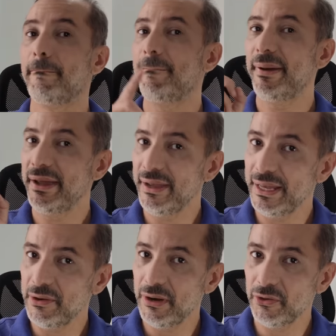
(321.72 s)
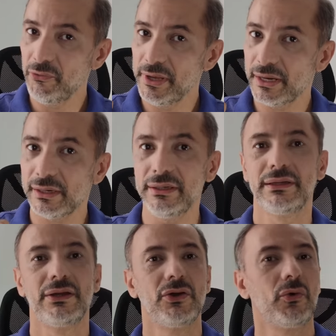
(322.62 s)
Pero el QR
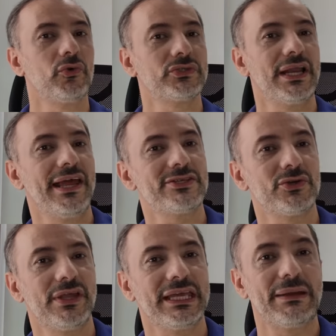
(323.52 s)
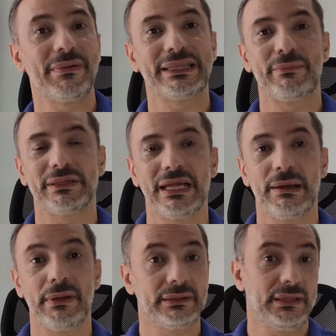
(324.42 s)
usa el hecho de que
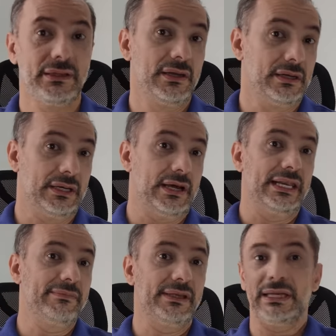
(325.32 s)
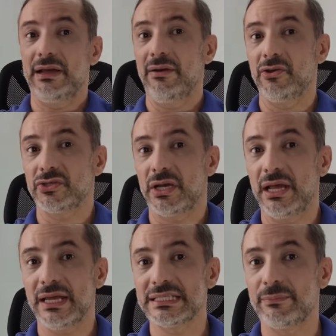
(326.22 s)
matemáticamente nada limita la velocidad a
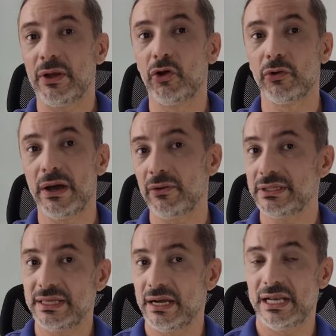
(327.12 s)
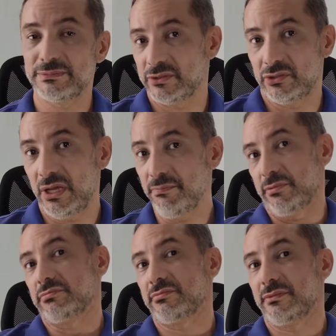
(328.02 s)
la que se puede curvar o estirar el espacio-tiempo.
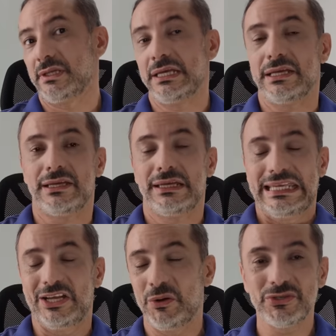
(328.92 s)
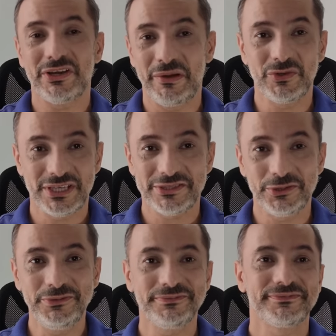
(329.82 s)
¿Y cómo sabemos
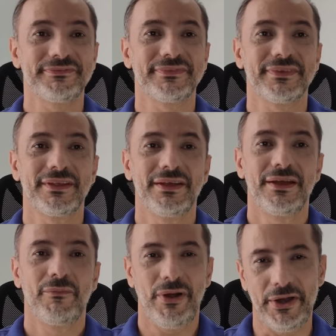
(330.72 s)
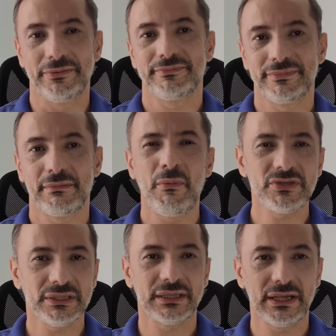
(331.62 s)
esto? Bueno,
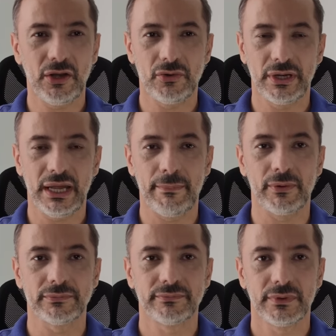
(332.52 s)
vamos a entenderlo con un ejemplo.